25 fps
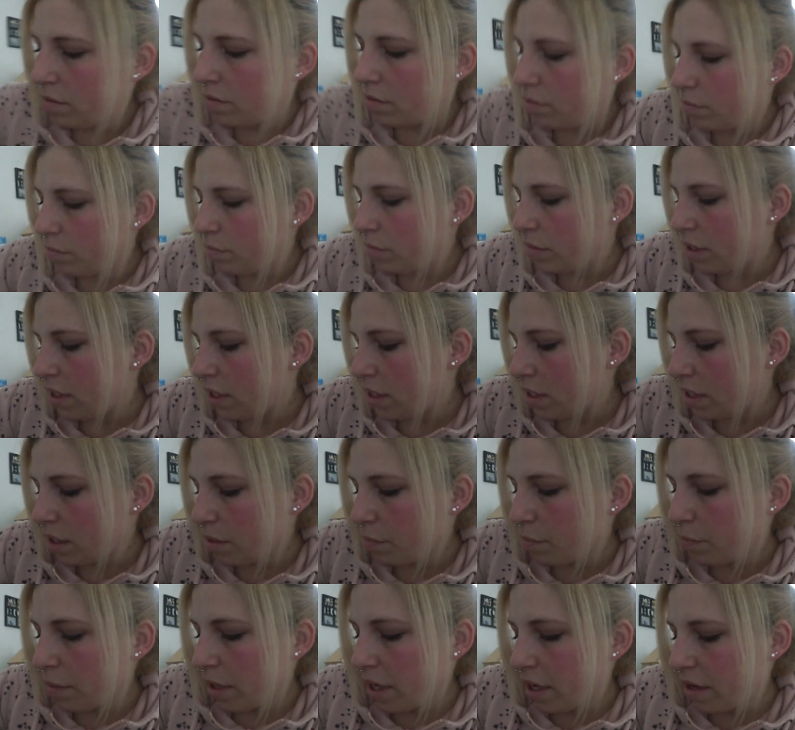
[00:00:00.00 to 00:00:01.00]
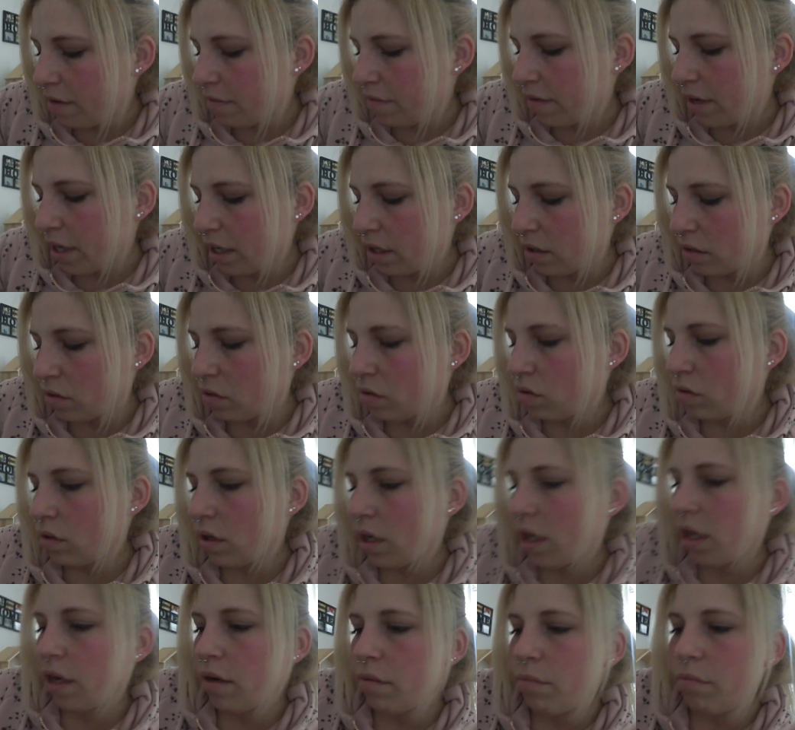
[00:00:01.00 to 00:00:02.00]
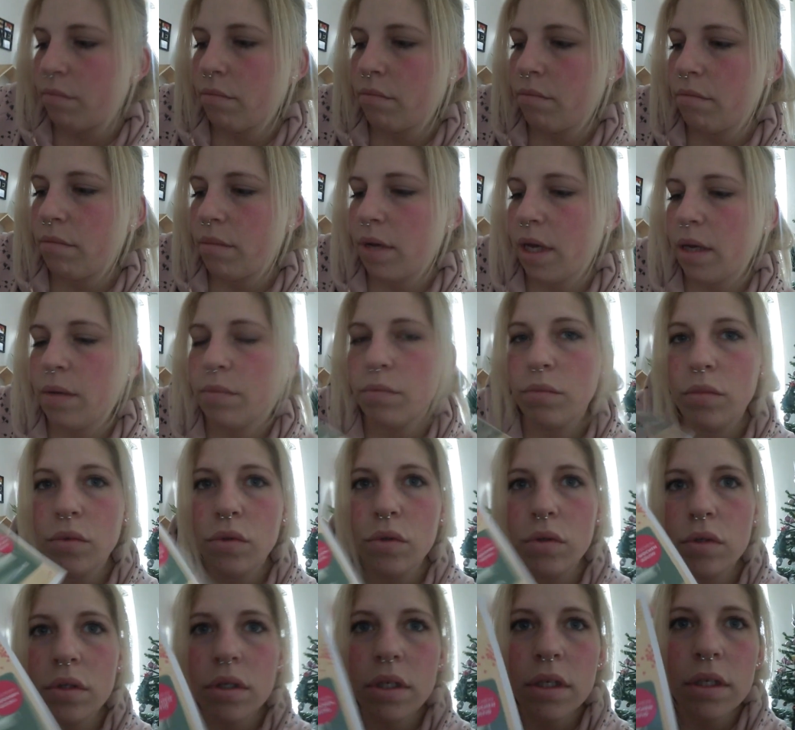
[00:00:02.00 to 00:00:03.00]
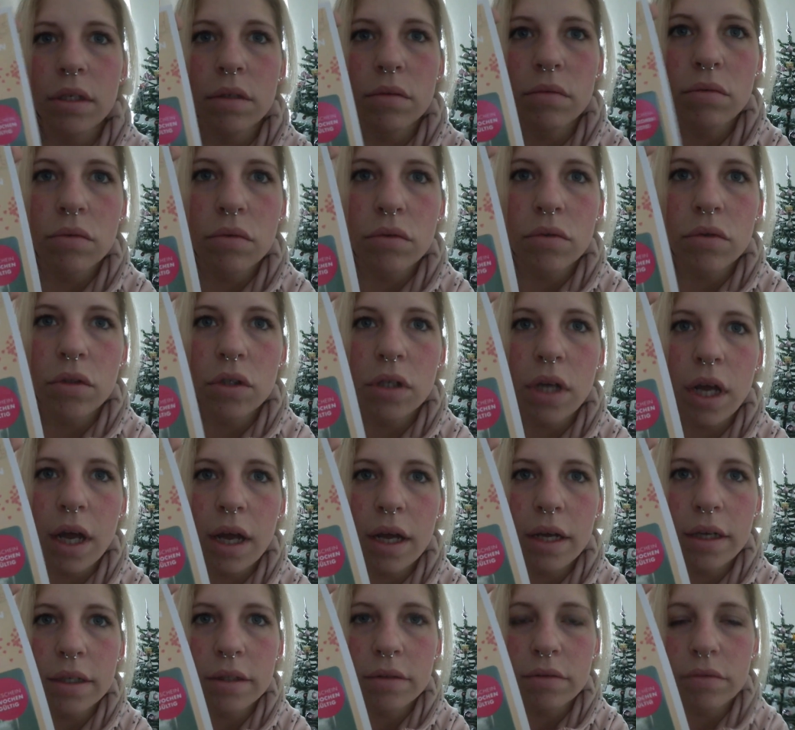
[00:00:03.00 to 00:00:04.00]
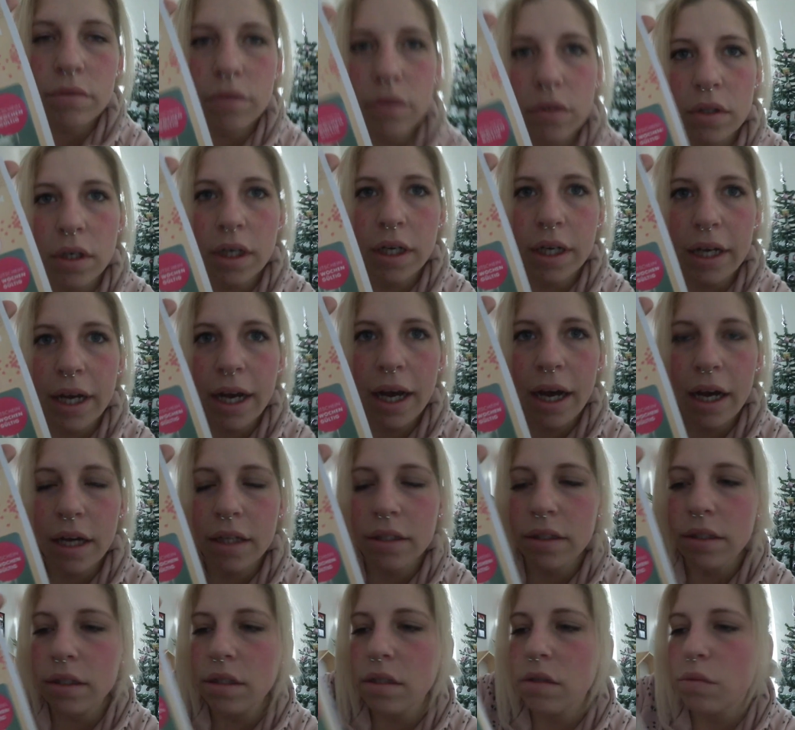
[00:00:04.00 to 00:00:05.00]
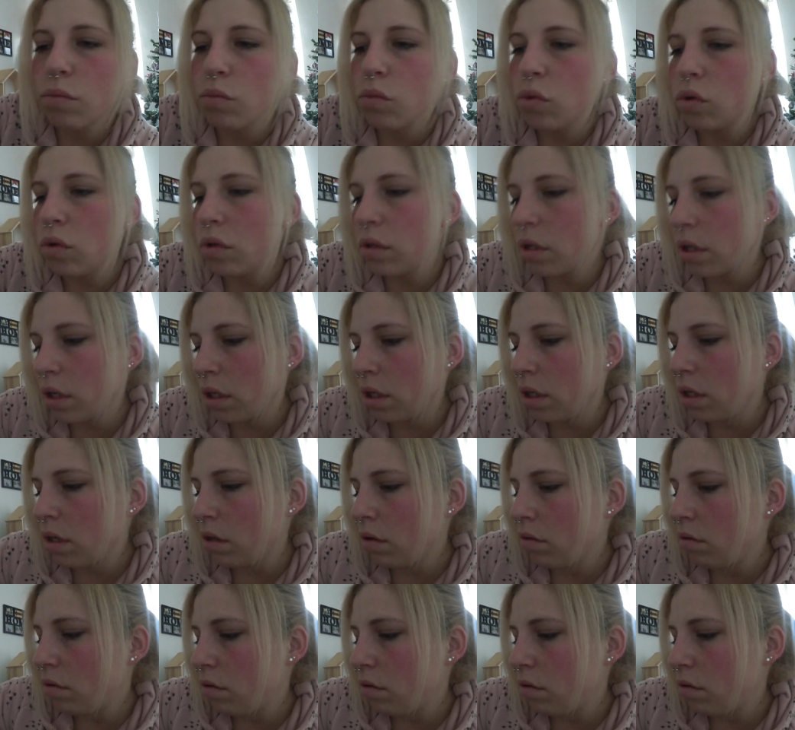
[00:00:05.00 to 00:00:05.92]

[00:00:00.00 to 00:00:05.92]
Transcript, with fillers: Mit dabei war noch so ein My Müsli-Gutschein für ein gratis Müsli